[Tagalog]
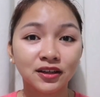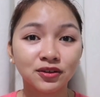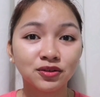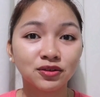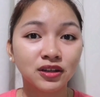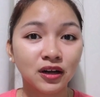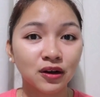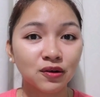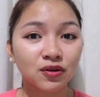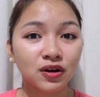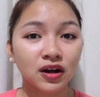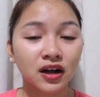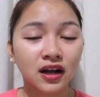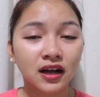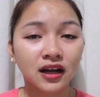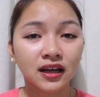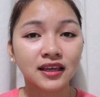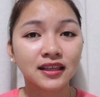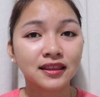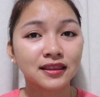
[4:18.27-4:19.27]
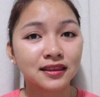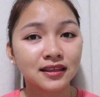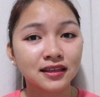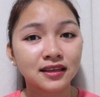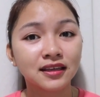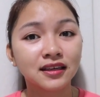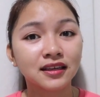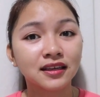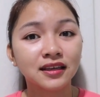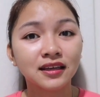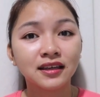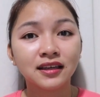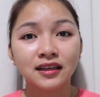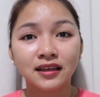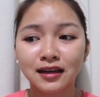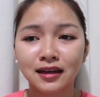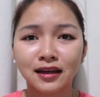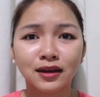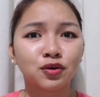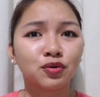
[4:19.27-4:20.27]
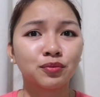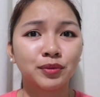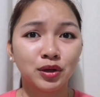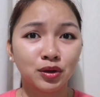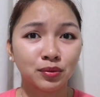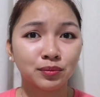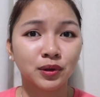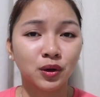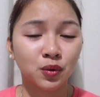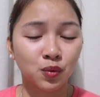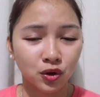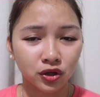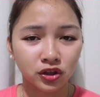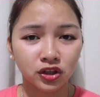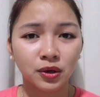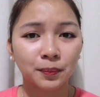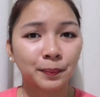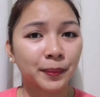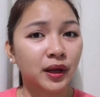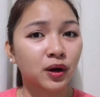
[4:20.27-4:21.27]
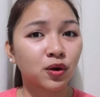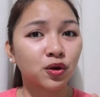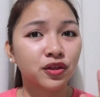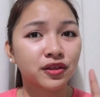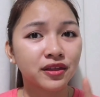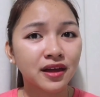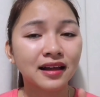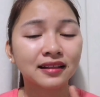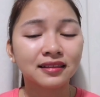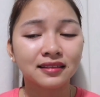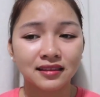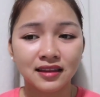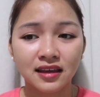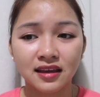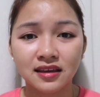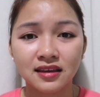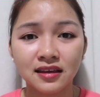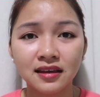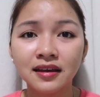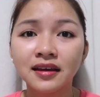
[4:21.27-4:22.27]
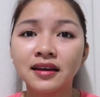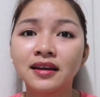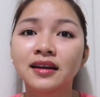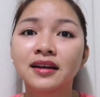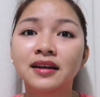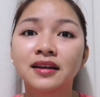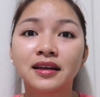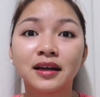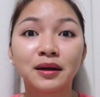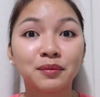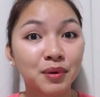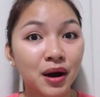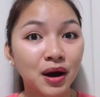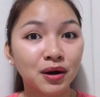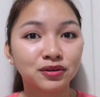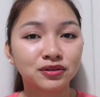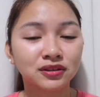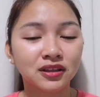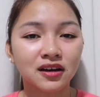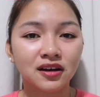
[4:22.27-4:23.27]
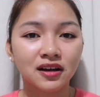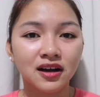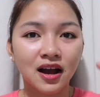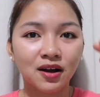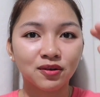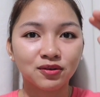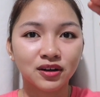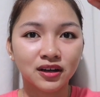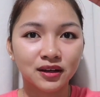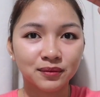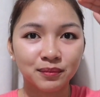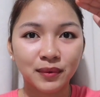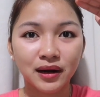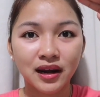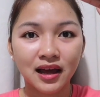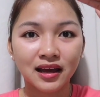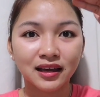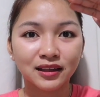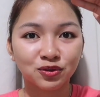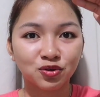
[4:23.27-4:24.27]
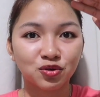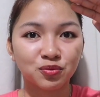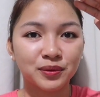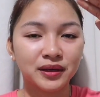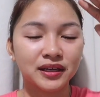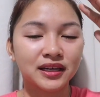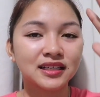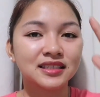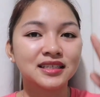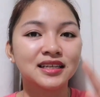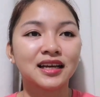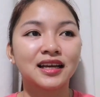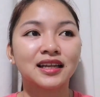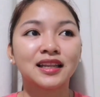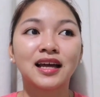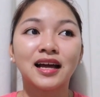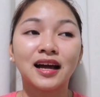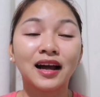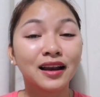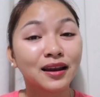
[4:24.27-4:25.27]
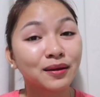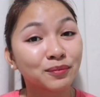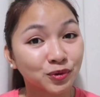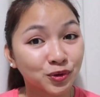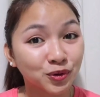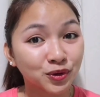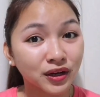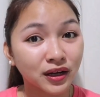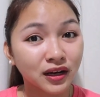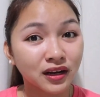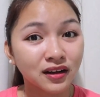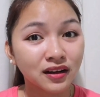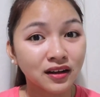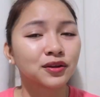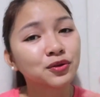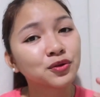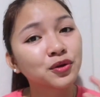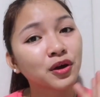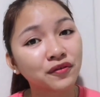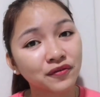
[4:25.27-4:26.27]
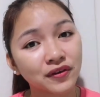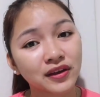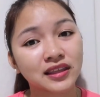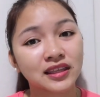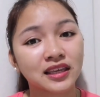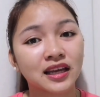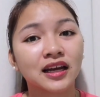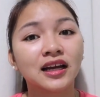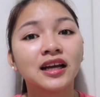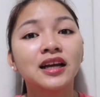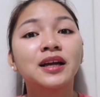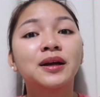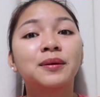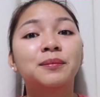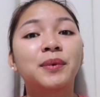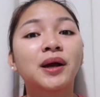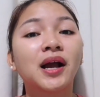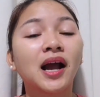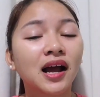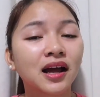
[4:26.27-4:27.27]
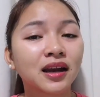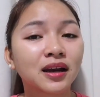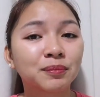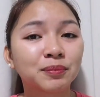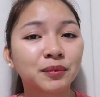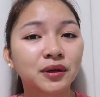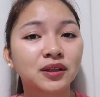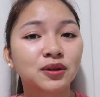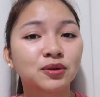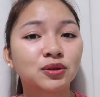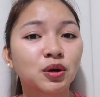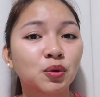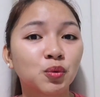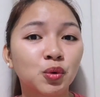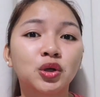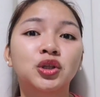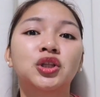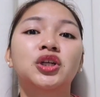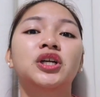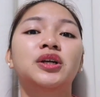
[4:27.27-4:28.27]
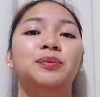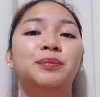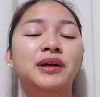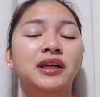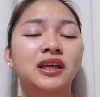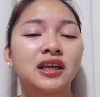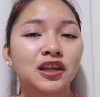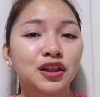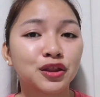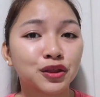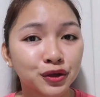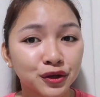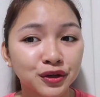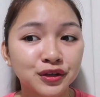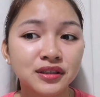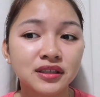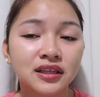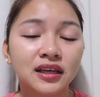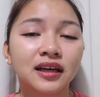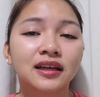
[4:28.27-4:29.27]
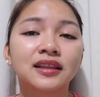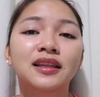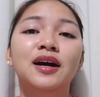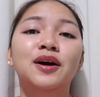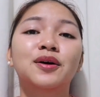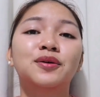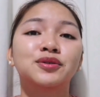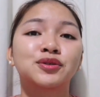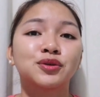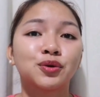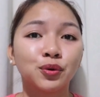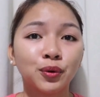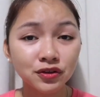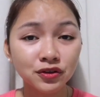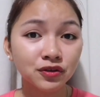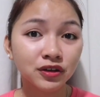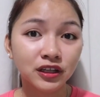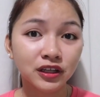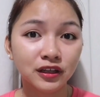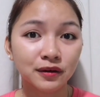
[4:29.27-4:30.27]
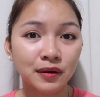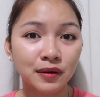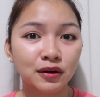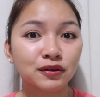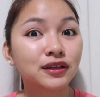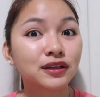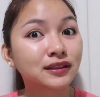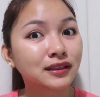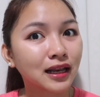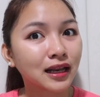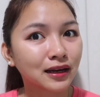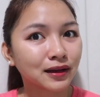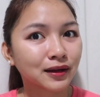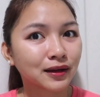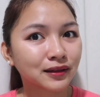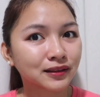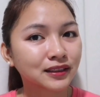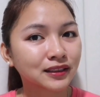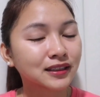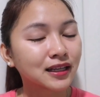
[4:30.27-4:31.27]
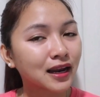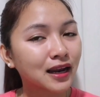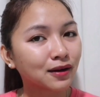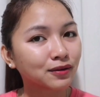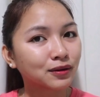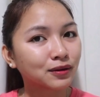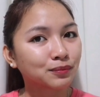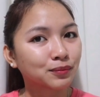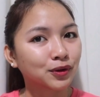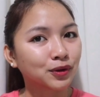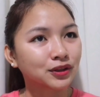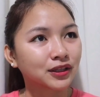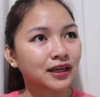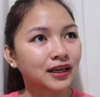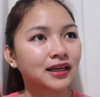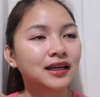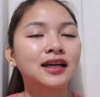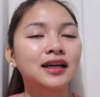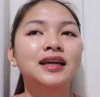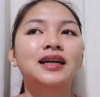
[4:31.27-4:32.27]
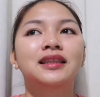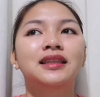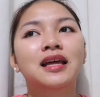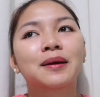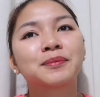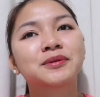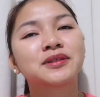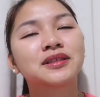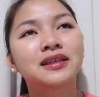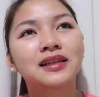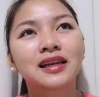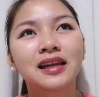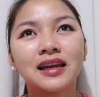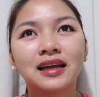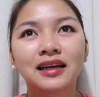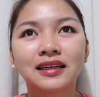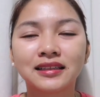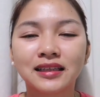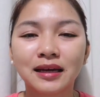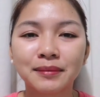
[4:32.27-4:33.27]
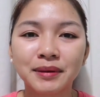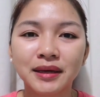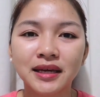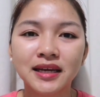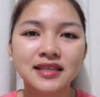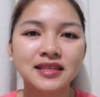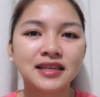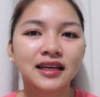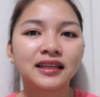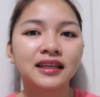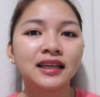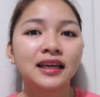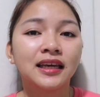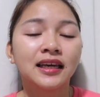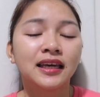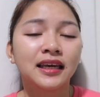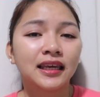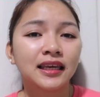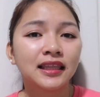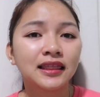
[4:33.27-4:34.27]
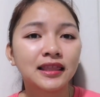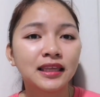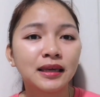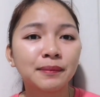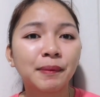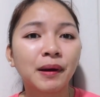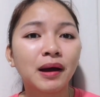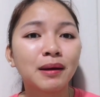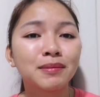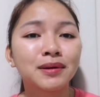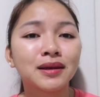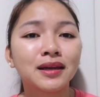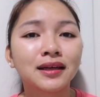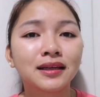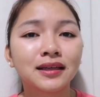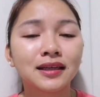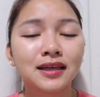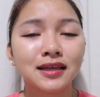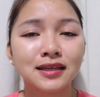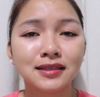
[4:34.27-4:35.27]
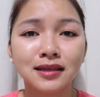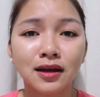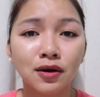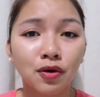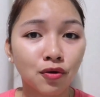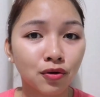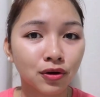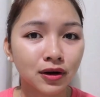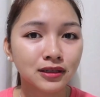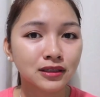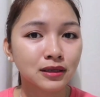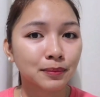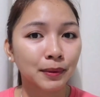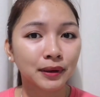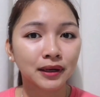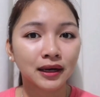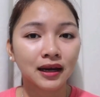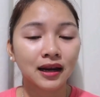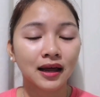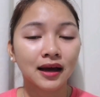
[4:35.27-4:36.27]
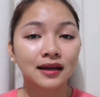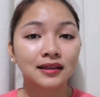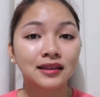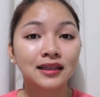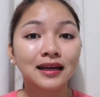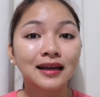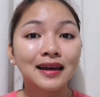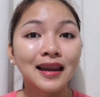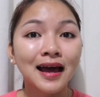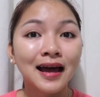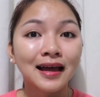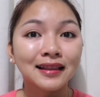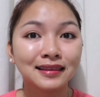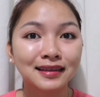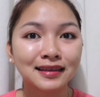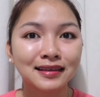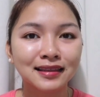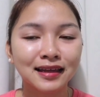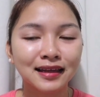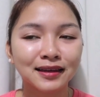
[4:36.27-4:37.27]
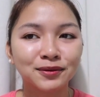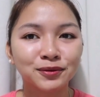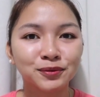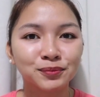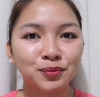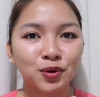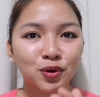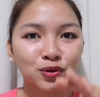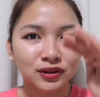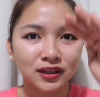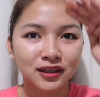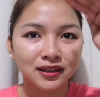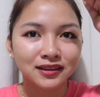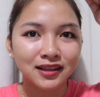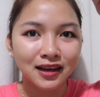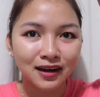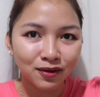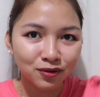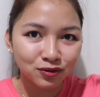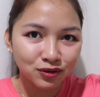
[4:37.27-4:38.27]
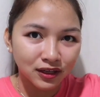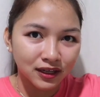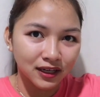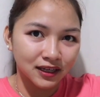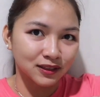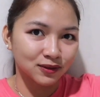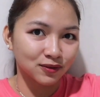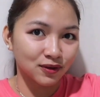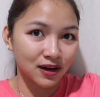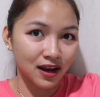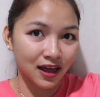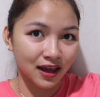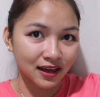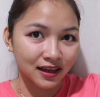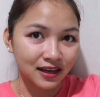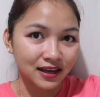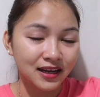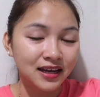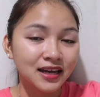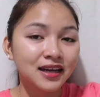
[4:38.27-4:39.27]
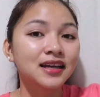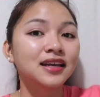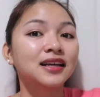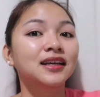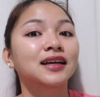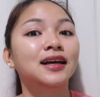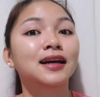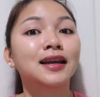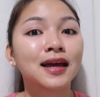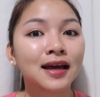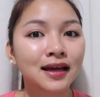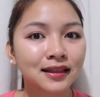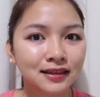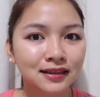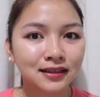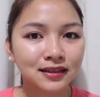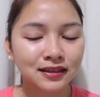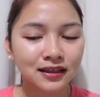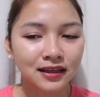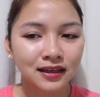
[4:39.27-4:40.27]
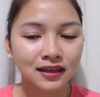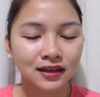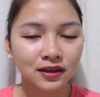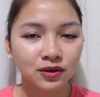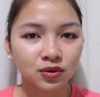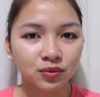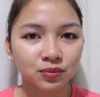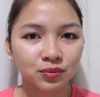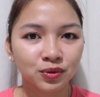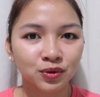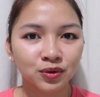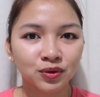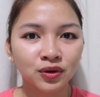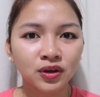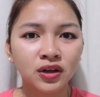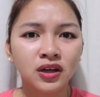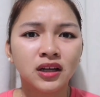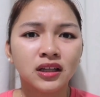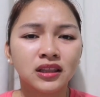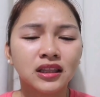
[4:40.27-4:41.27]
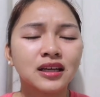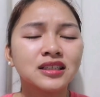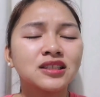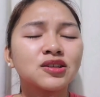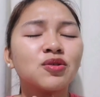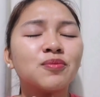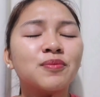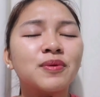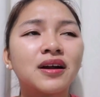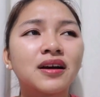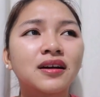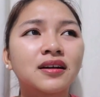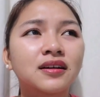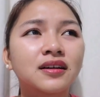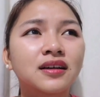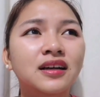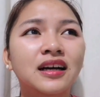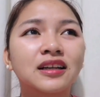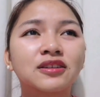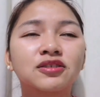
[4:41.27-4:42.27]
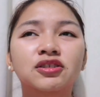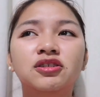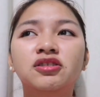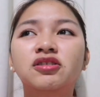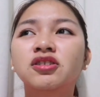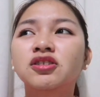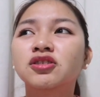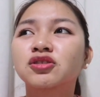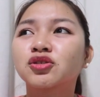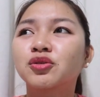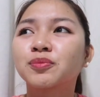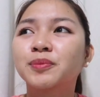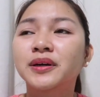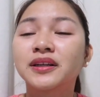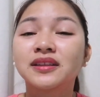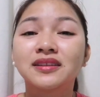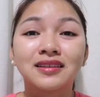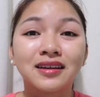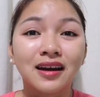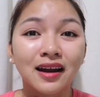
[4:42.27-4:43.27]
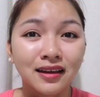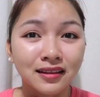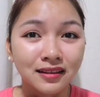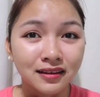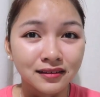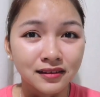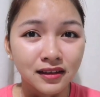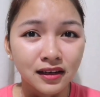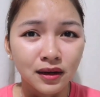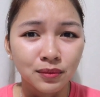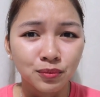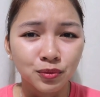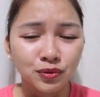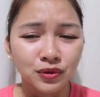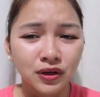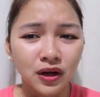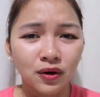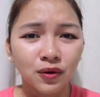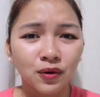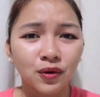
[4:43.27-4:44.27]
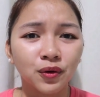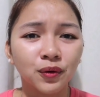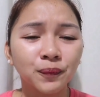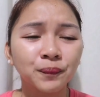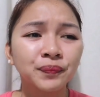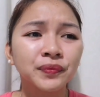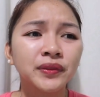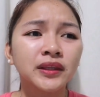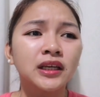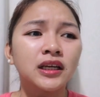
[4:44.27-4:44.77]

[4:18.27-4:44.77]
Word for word: Ganun ako ka hindi sanay uminom ng water. Pero that day, nagbaon talaga ako ng malaking tubig kasi nga na alam ko na yun yung effect niya. Maghahanap ka daw ng water, magiging thirsty ka daw. So, yun yung ginawa ko. Nagdala, nagdala ako ng bote. Tapos naglalakad kami, ganyan hindi pa kami nag-iisang oras sa paglalakad. Kalahati na nung boteng dala ko na ganito kalaki. Kalahati na naiinom ko. Ta sobrang, ano, sobrang dry ng lalamunan ko.